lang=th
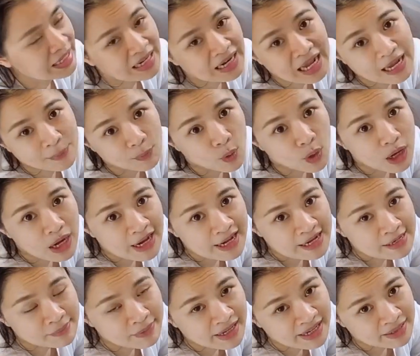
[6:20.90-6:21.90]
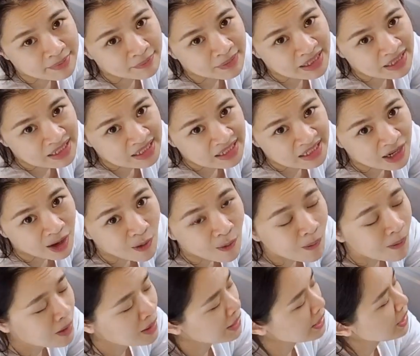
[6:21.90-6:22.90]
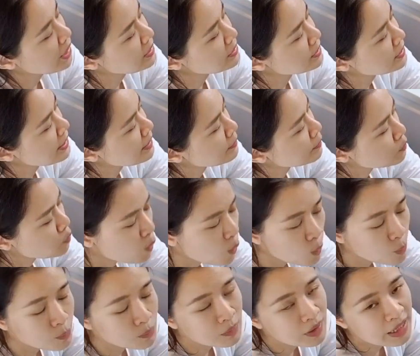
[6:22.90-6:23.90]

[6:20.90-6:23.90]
คะ ที่เขาเขียนไว้ว่าสามารถละลายไข